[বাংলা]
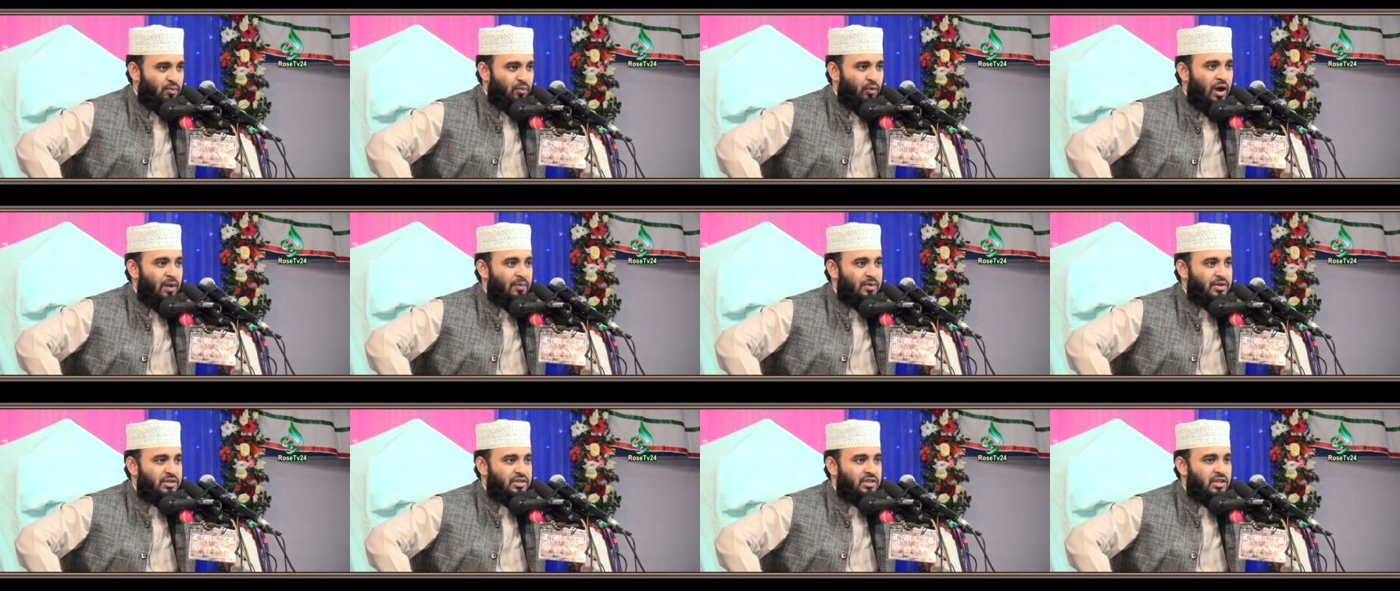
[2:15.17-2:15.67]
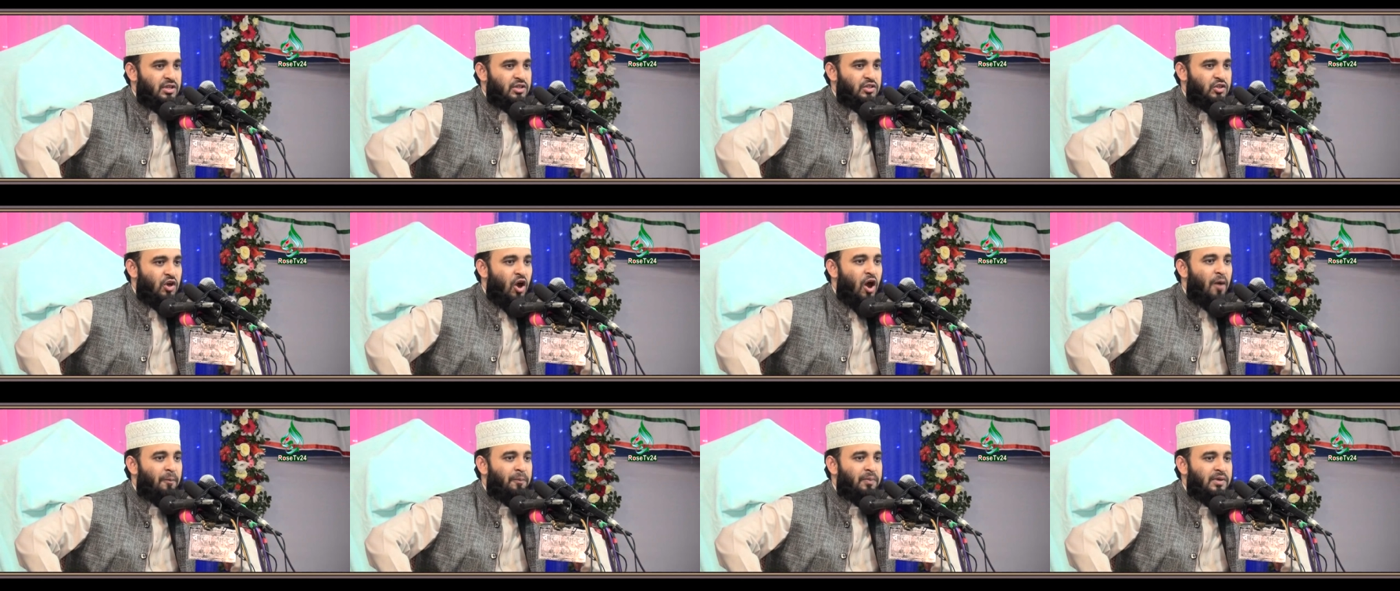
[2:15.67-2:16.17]
মহাবিশ্বের
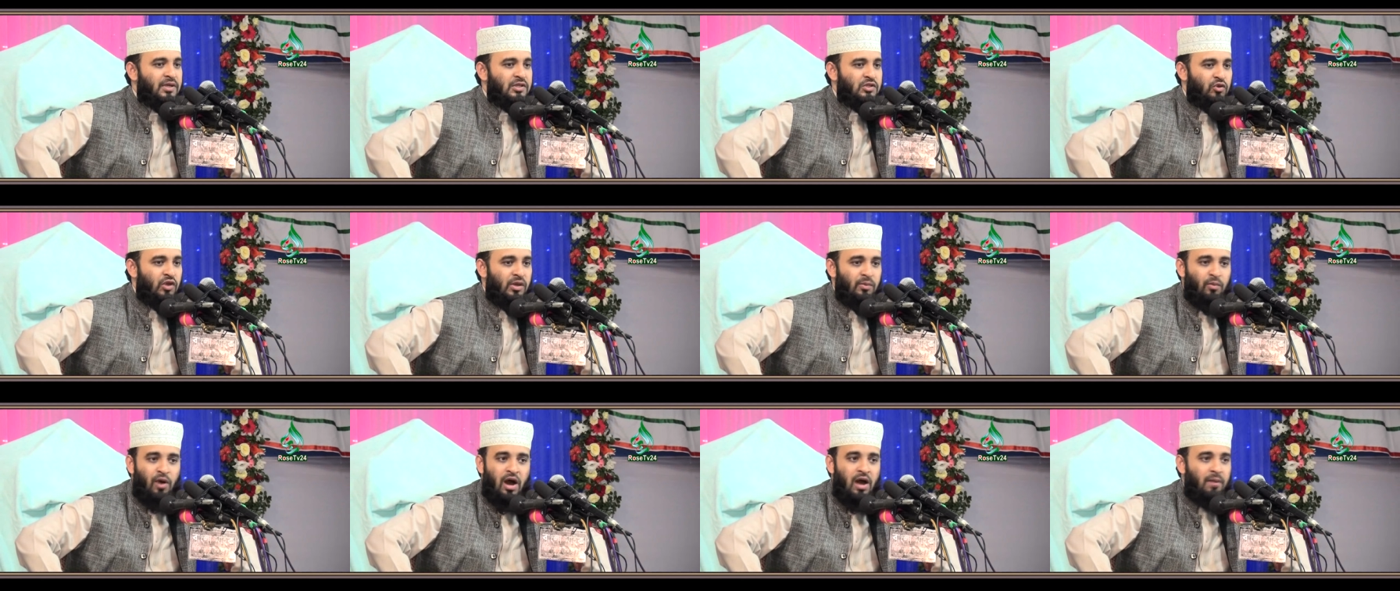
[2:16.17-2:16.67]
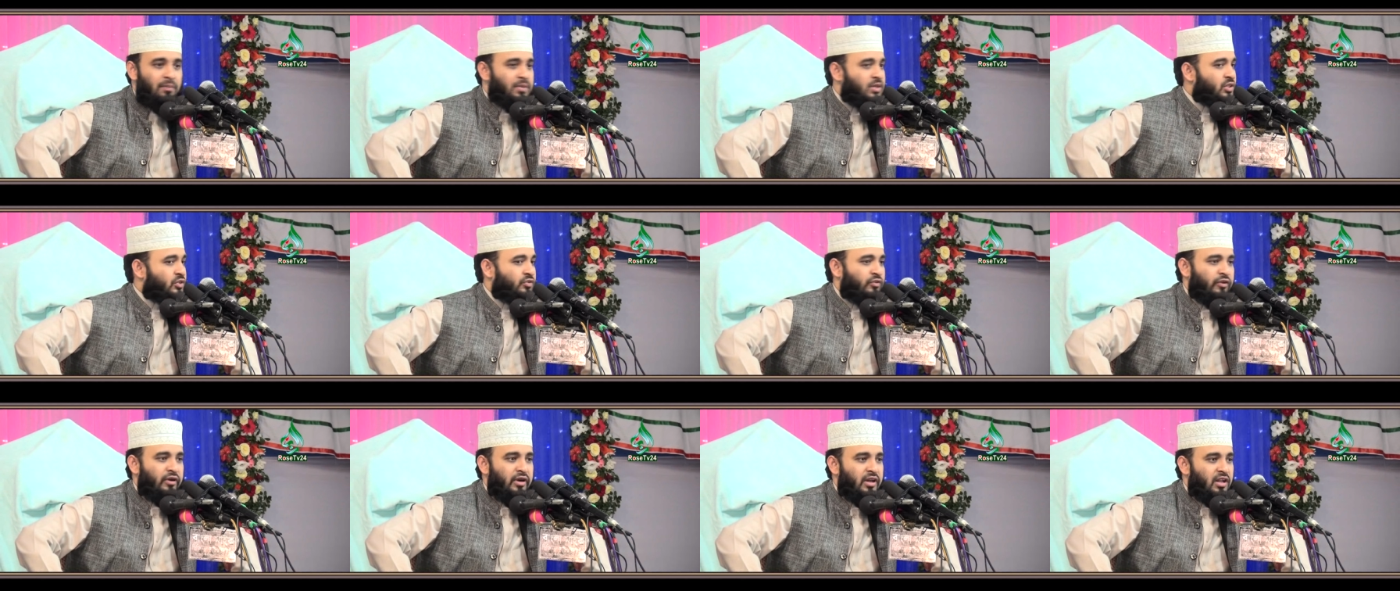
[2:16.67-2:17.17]
সব কিছু এই
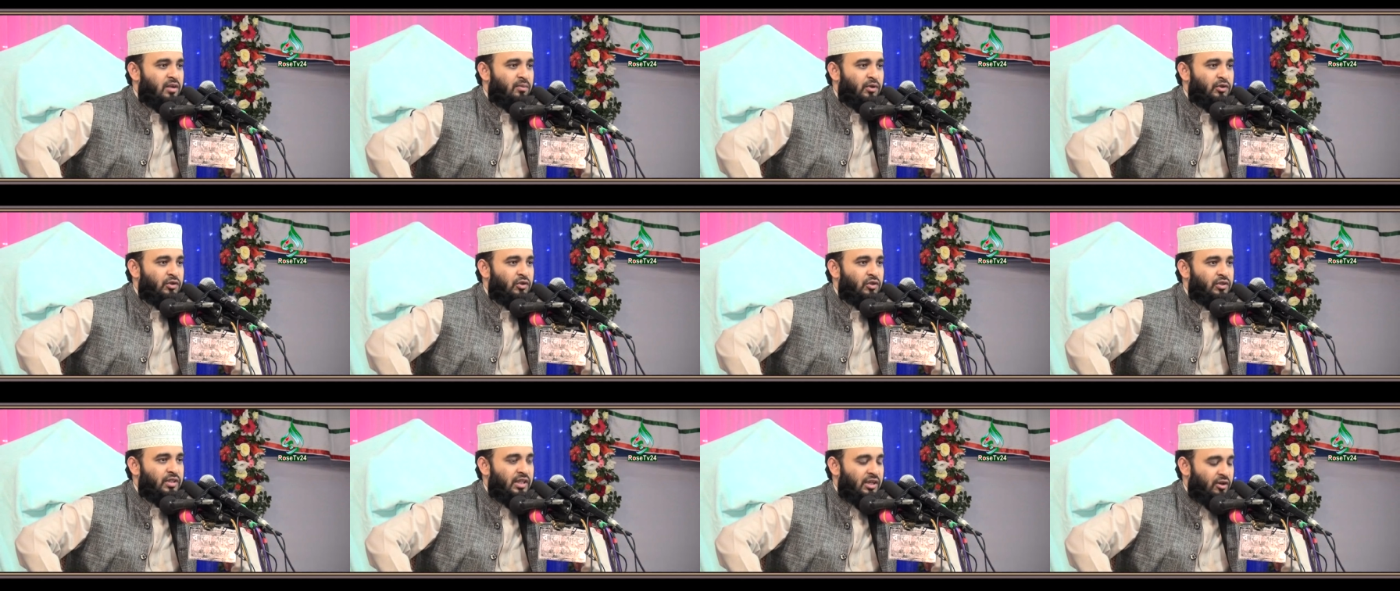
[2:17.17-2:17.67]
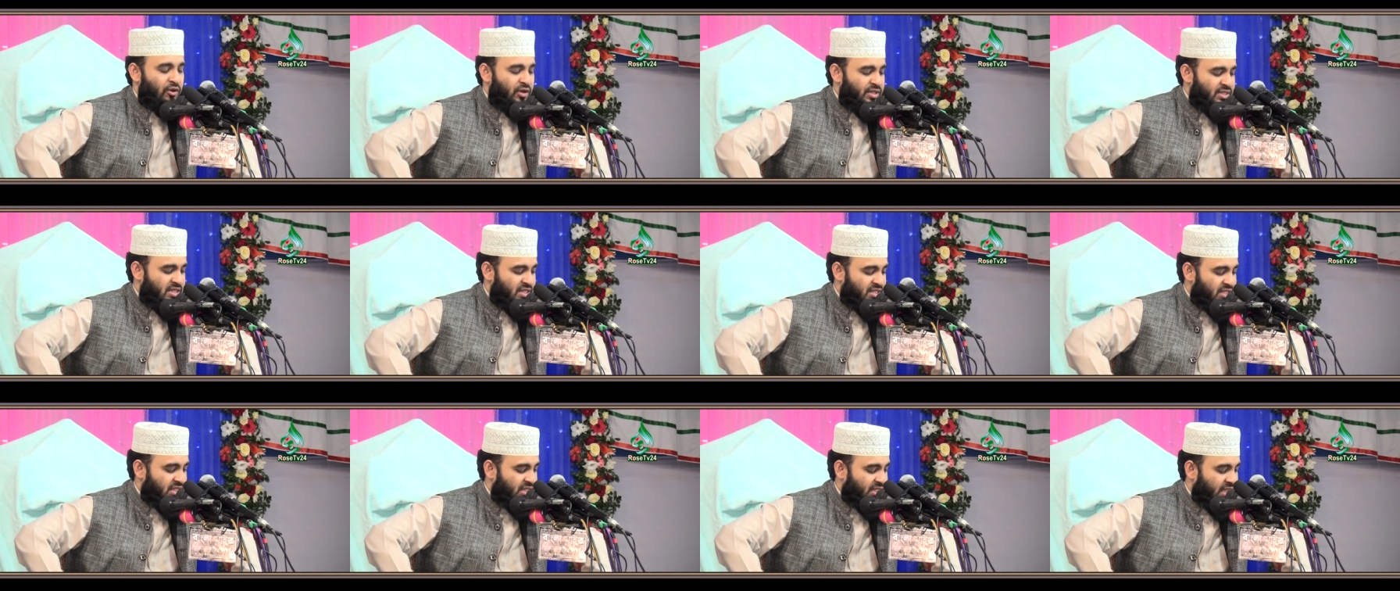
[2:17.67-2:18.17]
মহাবিস্ফোরণের মধ্য দিয়ে
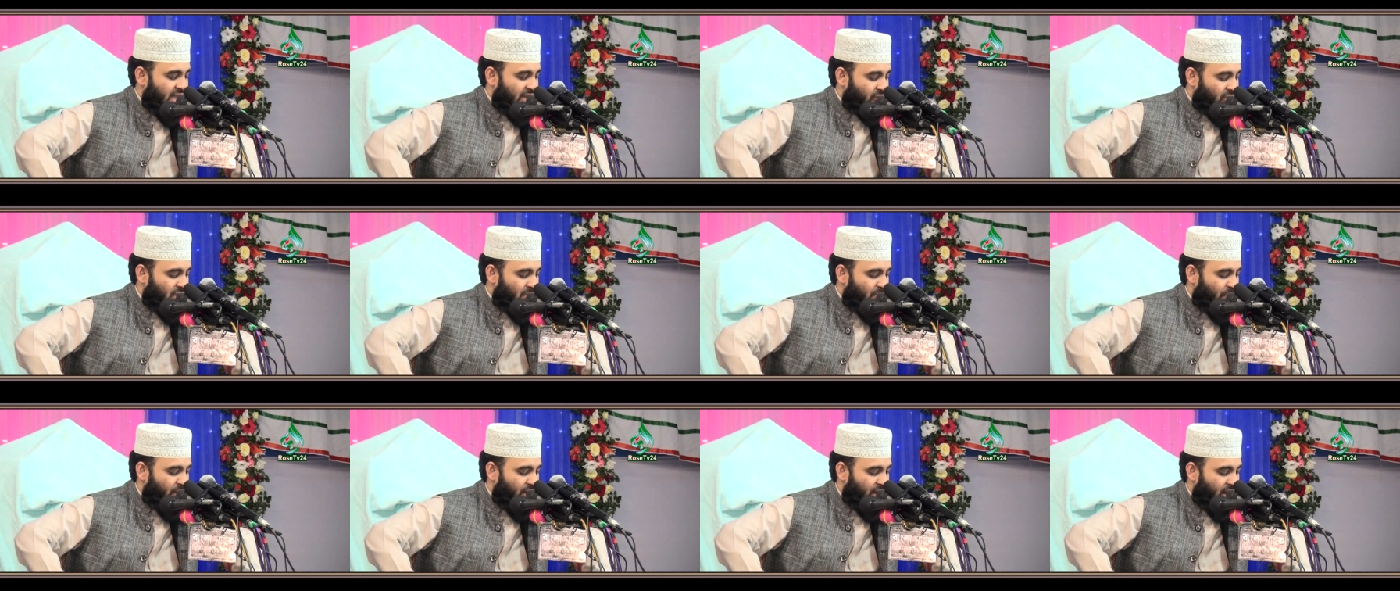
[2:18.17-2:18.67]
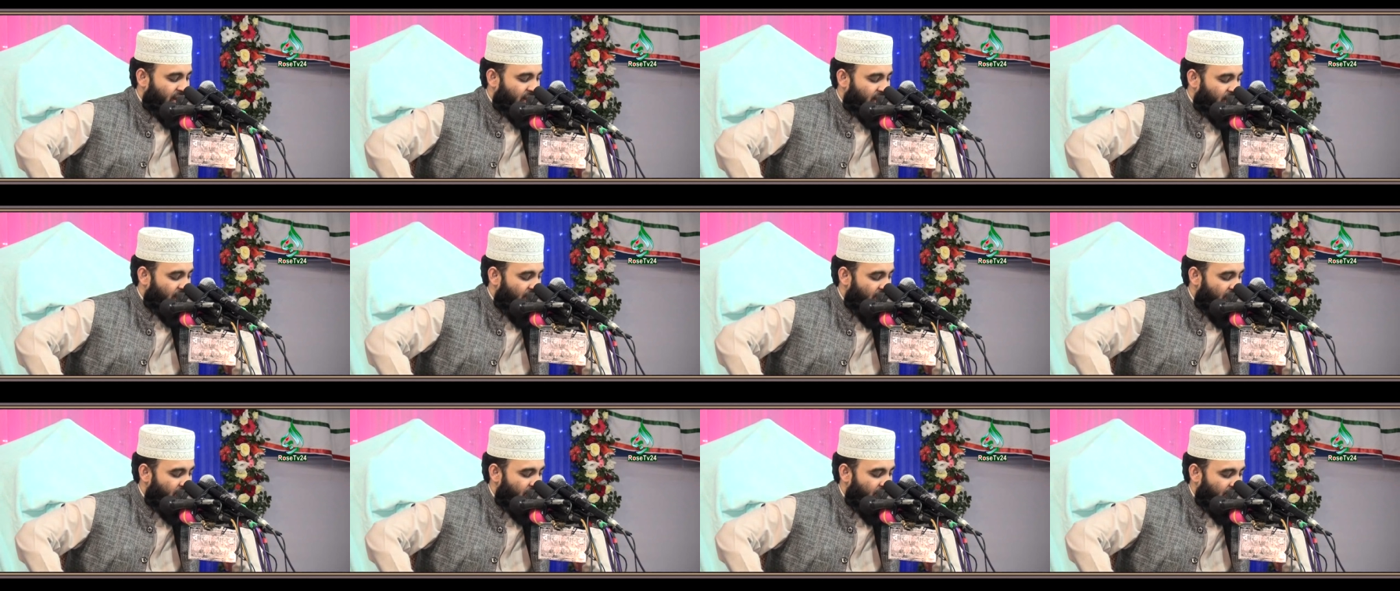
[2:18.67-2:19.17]
হয়েছে চিৎকার করে পড়েন
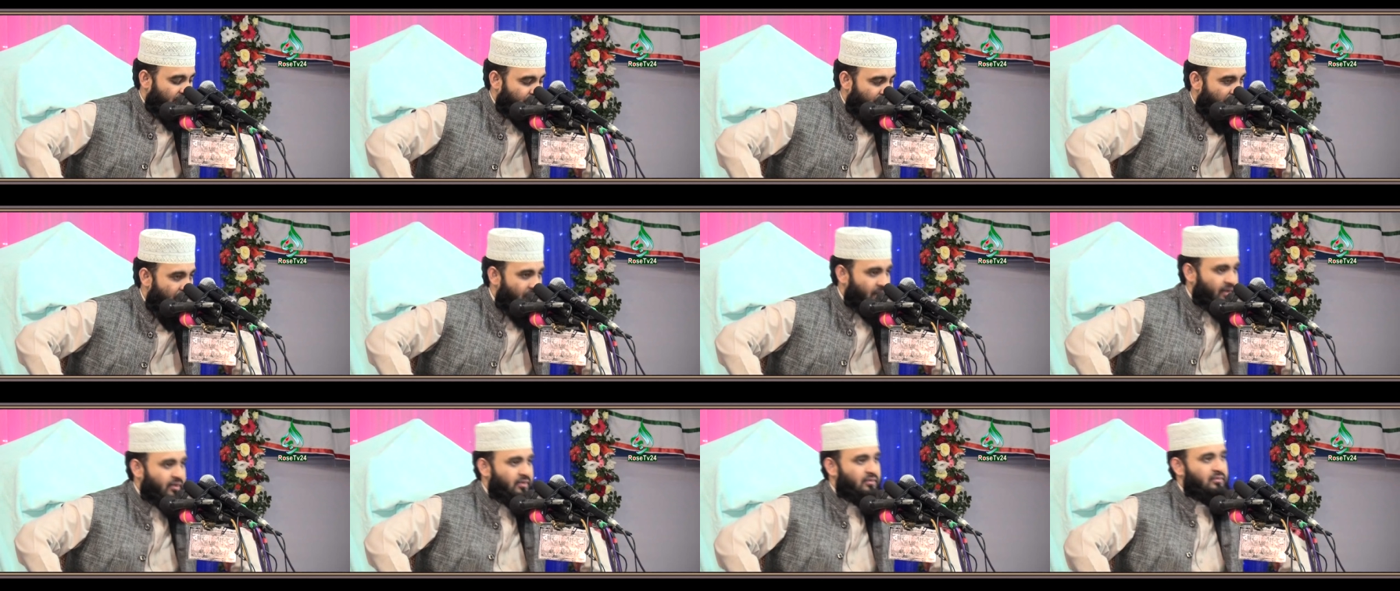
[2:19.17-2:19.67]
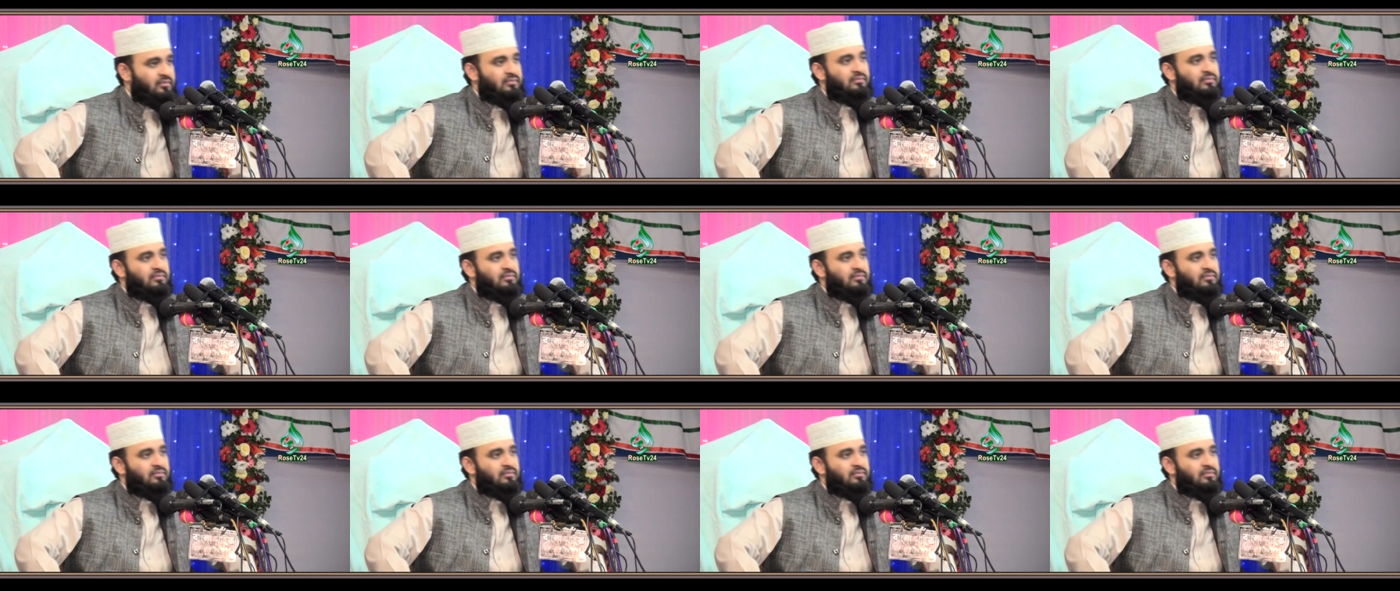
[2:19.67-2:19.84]
আল্লাহ আকবার